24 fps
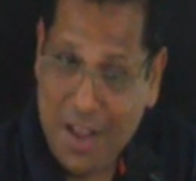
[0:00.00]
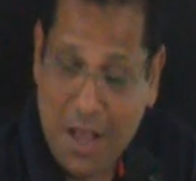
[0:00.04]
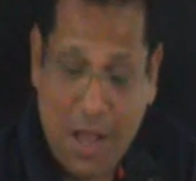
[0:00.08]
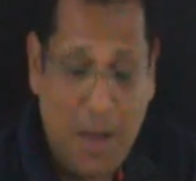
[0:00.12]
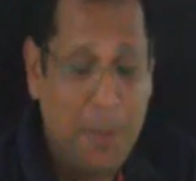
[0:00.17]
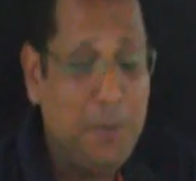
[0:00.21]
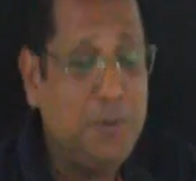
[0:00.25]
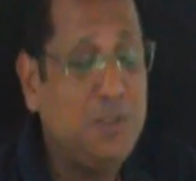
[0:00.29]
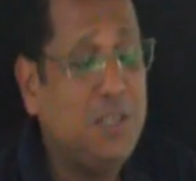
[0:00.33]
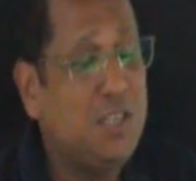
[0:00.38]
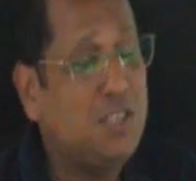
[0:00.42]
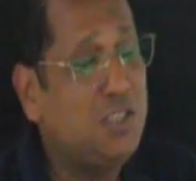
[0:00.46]

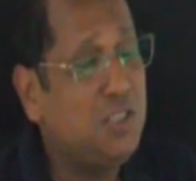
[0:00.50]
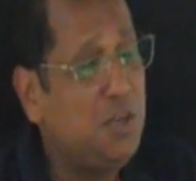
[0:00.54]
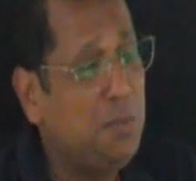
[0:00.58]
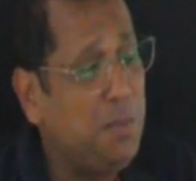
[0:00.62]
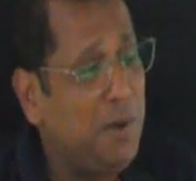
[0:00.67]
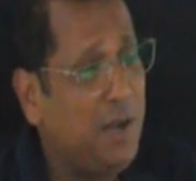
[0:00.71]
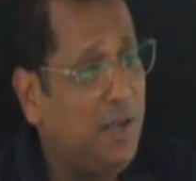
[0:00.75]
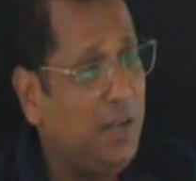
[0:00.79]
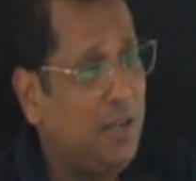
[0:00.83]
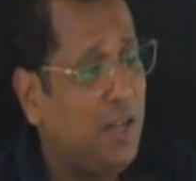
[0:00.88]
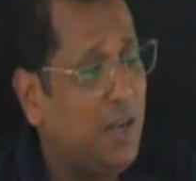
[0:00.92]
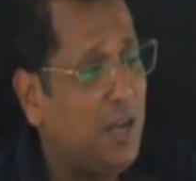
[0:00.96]
अब इस
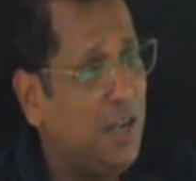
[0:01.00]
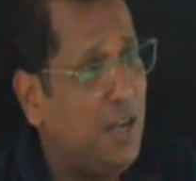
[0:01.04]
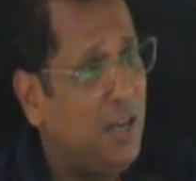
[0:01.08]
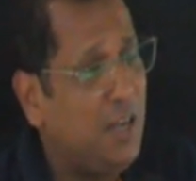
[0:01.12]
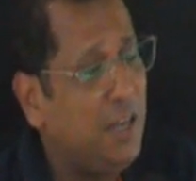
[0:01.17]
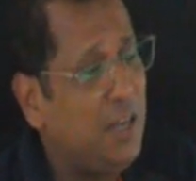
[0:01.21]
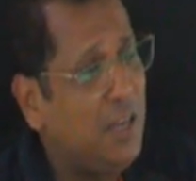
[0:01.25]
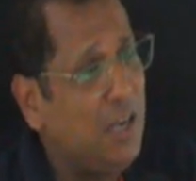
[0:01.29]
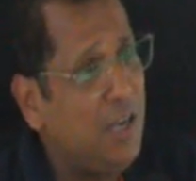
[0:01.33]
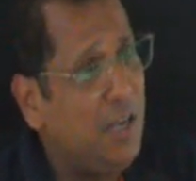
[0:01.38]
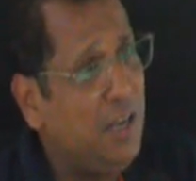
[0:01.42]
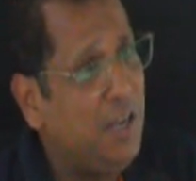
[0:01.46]
एस्टिमेट करने
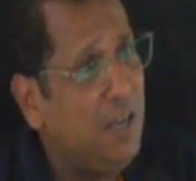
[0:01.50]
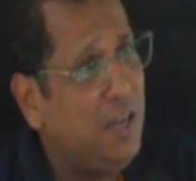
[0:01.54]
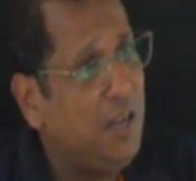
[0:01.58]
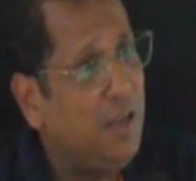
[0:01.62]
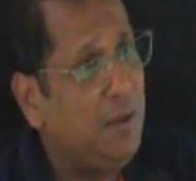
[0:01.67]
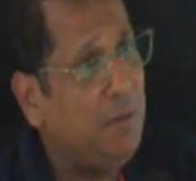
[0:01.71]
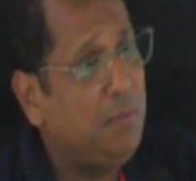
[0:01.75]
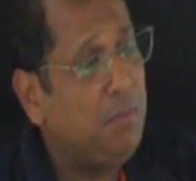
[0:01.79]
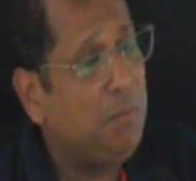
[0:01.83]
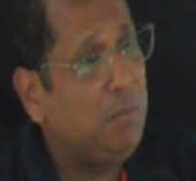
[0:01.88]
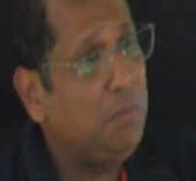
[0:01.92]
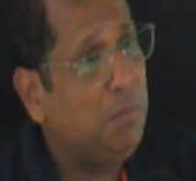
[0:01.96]
के लिए
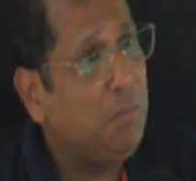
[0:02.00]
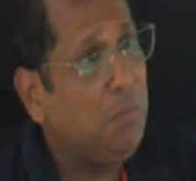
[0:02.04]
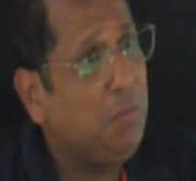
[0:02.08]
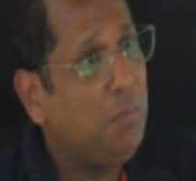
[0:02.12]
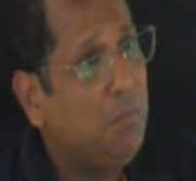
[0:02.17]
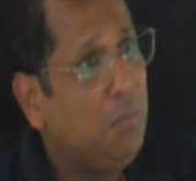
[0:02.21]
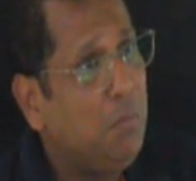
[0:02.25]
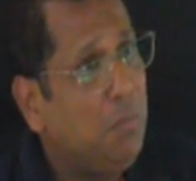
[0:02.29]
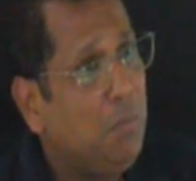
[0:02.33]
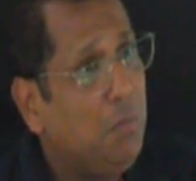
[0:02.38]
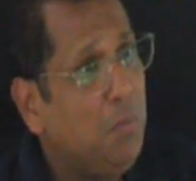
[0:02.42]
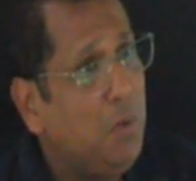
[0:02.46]

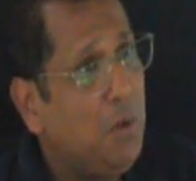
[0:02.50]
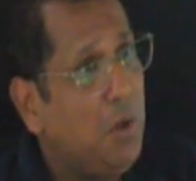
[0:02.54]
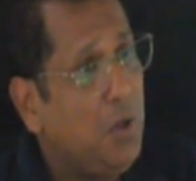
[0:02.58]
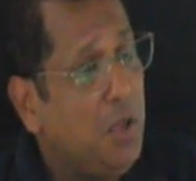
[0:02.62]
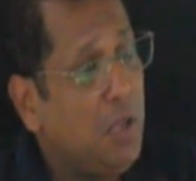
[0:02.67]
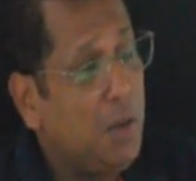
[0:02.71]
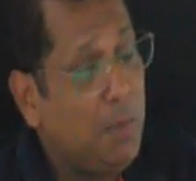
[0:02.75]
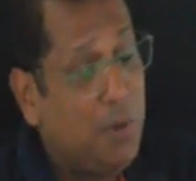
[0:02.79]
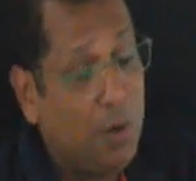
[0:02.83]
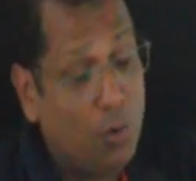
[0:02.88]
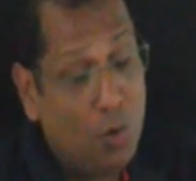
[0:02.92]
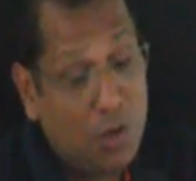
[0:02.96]

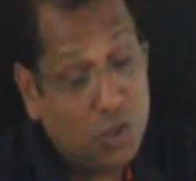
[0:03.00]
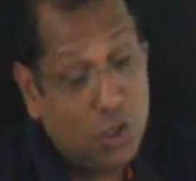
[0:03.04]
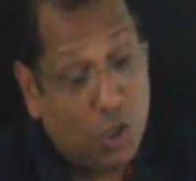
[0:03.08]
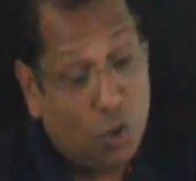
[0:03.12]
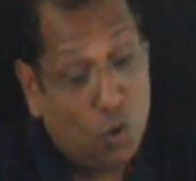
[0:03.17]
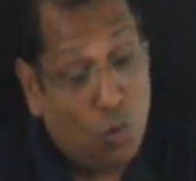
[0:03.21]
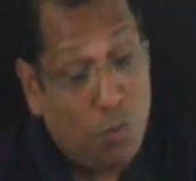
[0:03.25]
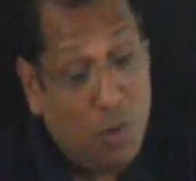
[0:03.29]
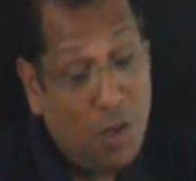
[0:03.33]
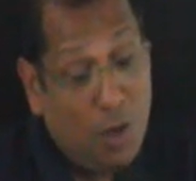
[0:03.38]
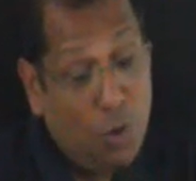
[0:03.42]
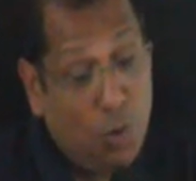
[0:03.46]
या मेरे को असेट
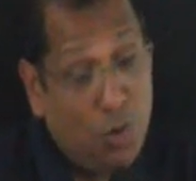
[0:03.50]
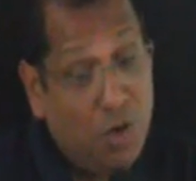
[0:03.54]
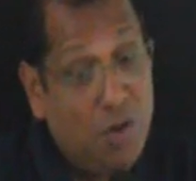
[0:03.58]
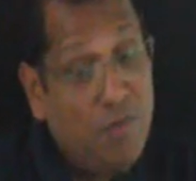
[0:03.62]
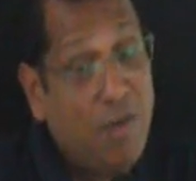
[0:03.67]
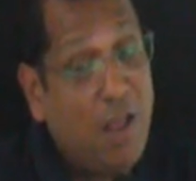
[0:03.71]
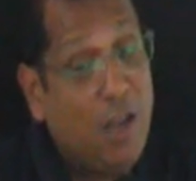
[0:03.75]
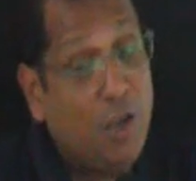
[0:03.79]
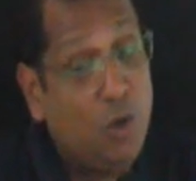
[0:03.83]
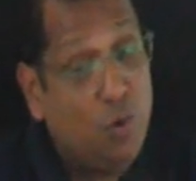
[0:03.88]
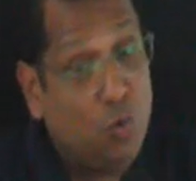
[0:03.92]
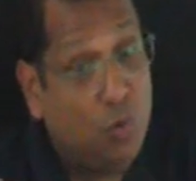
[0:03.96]
को मान लो
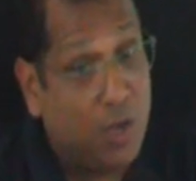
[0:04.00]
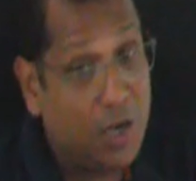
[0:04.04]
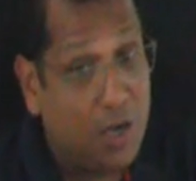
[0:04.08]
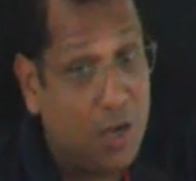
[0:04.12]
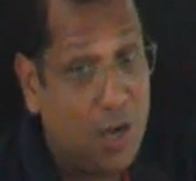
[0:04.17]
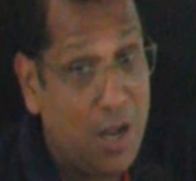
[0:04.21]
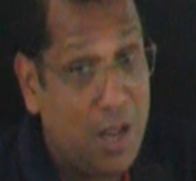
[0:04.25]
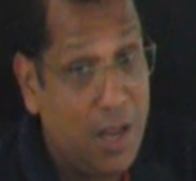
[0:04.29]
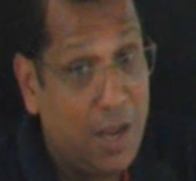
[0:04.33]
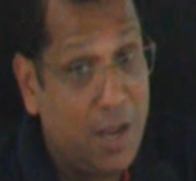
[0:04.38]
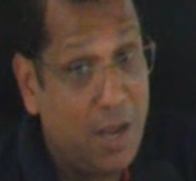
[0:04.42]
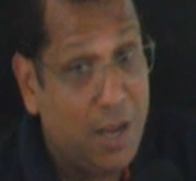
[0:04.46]
रिवैल्यू
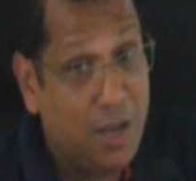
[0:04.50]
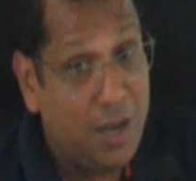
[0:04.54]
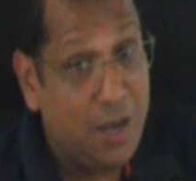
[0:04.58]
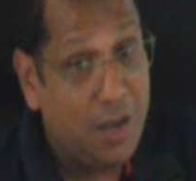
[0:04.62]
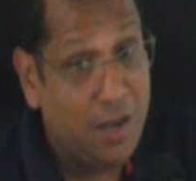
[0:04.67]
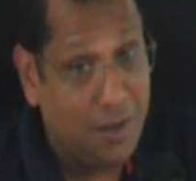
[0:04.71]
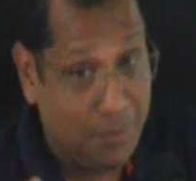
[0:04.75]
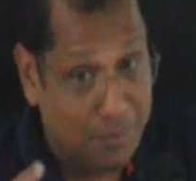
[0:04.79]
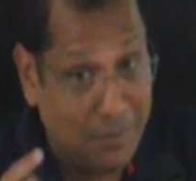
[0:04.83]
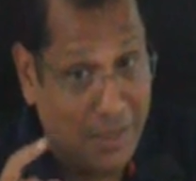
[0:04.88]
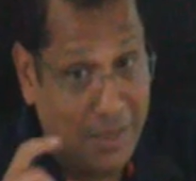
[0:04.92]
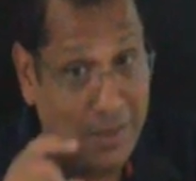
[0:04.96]
करना है
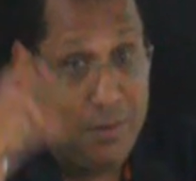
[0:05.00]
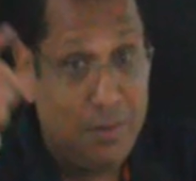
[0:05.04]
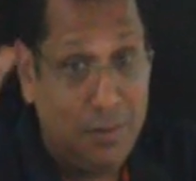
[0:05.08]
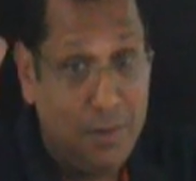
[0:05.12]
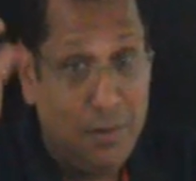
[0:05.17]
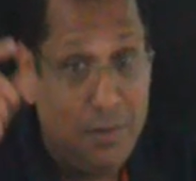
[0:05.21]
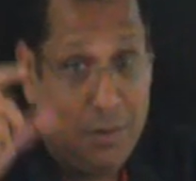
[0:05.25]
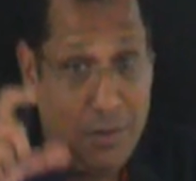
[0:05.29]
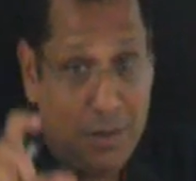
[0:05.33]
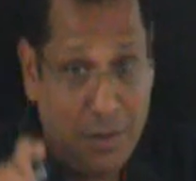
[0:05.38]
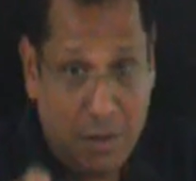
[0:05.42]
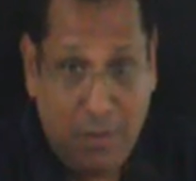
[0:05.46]

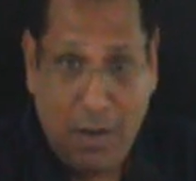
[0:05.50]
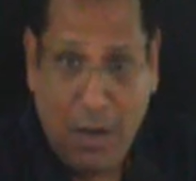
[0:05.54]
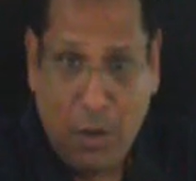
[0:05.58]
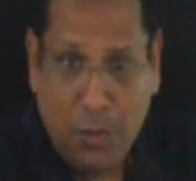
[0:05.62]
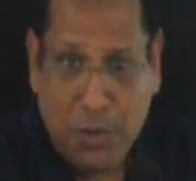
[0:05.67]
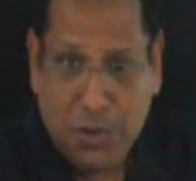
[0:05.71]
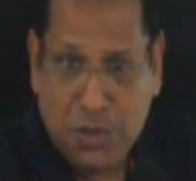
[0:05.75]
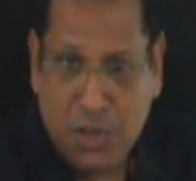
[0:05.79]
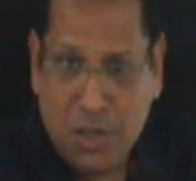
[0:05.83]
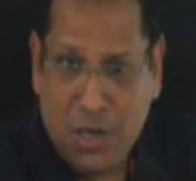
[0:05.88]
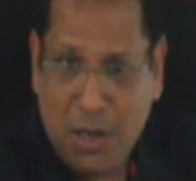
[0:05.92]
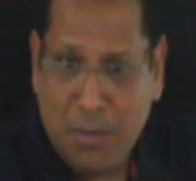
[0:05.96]

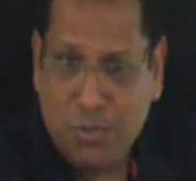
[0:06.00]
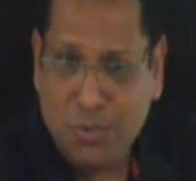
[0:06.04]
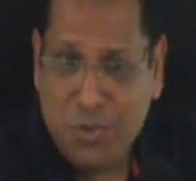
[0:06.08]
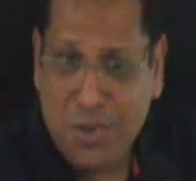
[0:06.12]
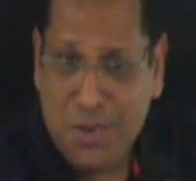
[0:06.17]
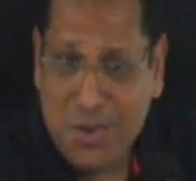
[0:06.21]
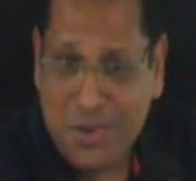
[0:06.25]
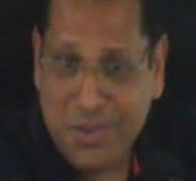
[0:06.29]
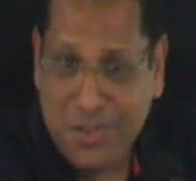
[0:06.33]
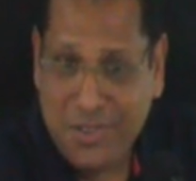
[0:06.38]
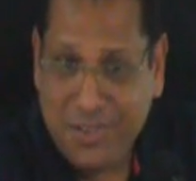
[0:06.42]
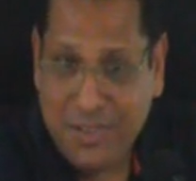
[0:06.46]
रिवैल्यूएशन नाम
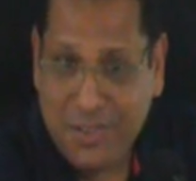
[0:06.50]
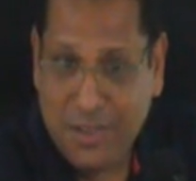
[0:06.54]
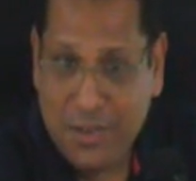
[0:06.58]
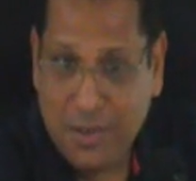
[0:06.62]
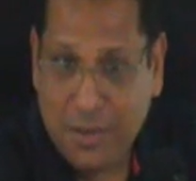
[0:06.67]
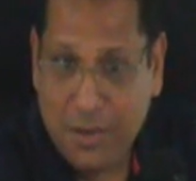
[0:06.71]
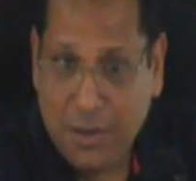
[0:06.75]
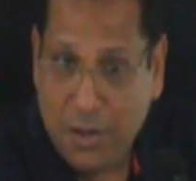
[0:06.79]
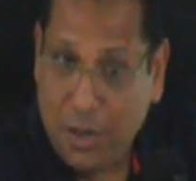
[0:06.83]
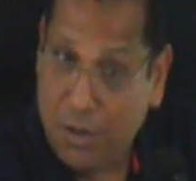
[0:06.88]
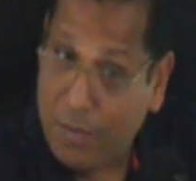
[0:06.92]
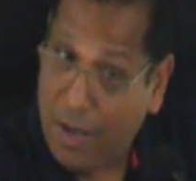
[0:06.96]
सुनो
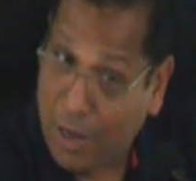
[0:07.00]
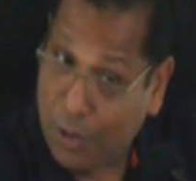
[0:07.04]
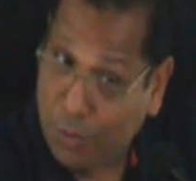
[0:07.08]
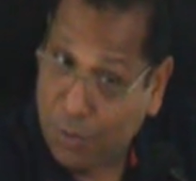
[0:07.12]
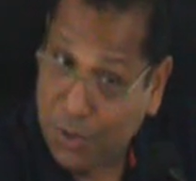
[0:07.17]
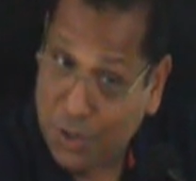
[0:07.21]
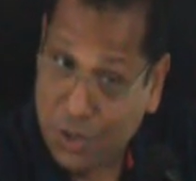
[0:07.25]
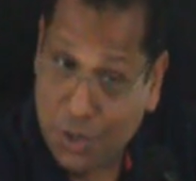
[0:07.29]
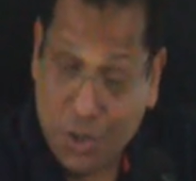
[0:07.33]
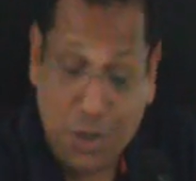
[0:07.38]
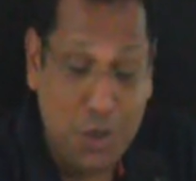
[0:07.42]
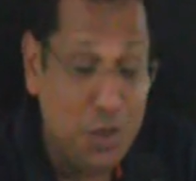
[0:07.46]

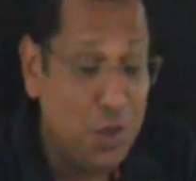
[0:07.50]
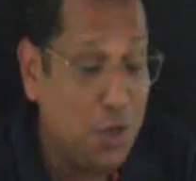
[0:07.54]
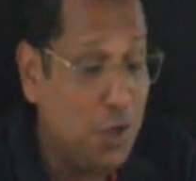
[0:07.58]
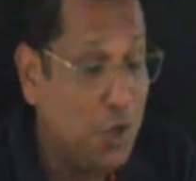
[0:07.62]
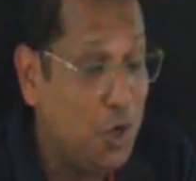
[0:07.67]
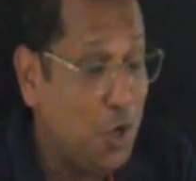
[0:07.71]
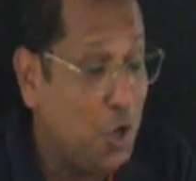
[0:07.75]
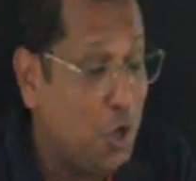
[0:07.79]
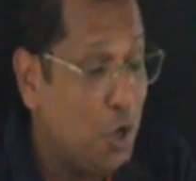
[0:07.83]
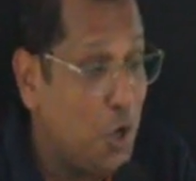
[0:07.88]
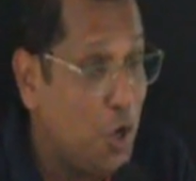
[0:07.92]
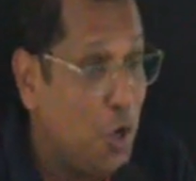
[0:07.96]
रिवैल्यूएशन
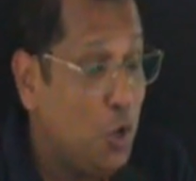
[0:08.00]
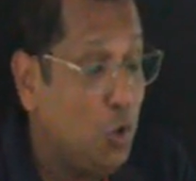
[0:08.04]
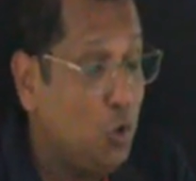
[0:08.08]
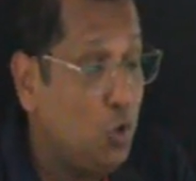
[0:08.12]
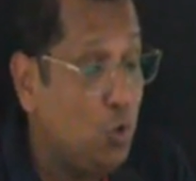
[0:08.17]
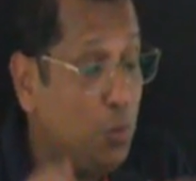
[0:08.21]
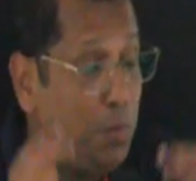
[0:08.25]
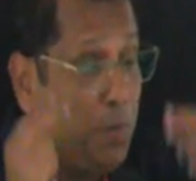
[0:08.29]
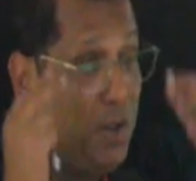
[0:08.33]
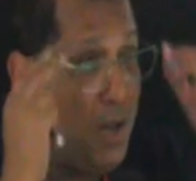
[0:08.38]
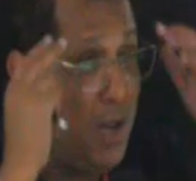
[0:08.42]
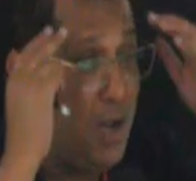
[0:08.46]

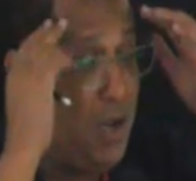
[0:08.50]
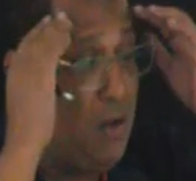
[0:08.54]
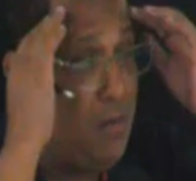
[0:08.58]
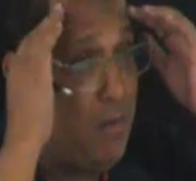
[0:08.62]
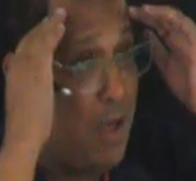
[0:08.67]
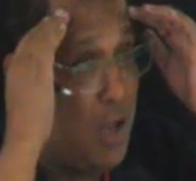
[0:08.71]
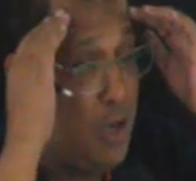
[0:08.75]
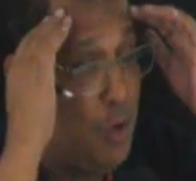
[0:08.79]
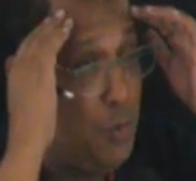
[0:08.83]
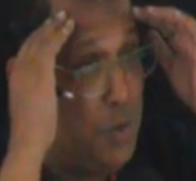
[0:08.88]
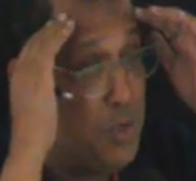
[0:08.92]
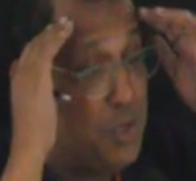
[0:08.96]
तो मेरा
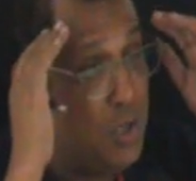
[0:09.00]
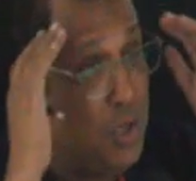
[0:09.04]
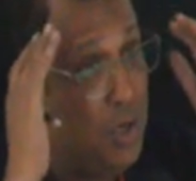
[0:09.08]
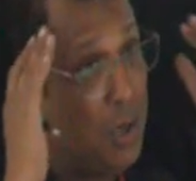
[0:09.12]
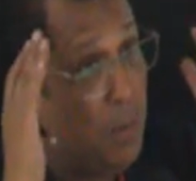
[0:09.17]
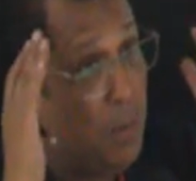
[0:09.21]
रिवैल्यूएशन का